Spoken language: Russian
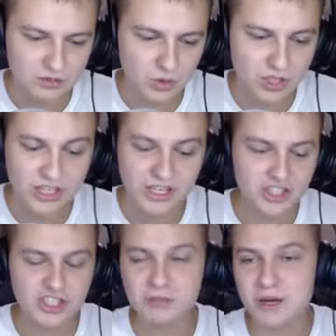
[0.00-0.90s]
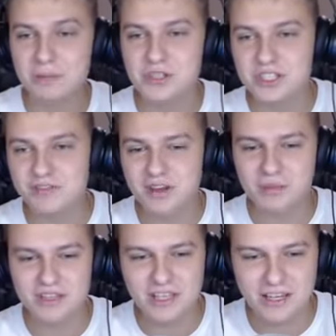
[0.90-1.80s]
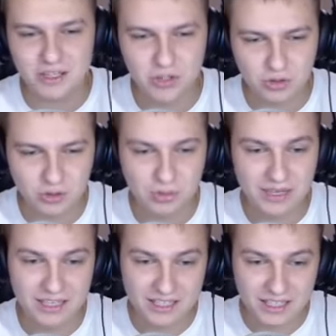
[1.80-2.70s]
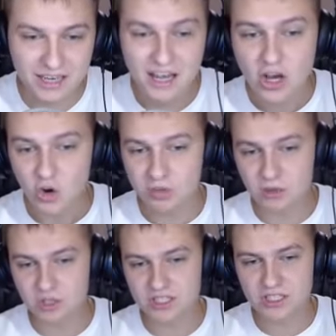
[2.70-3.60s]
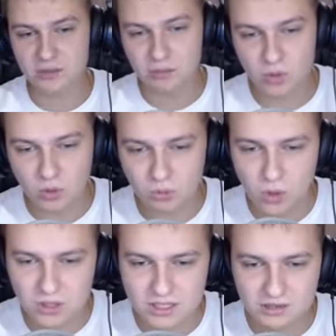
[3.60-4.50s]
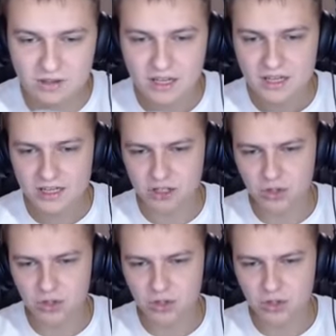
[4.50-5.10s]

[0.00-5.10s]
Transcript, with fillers: в других режимах. Пишите в комментариях, что вы бы хотели. У меня уже 7 броулбоксов, я еще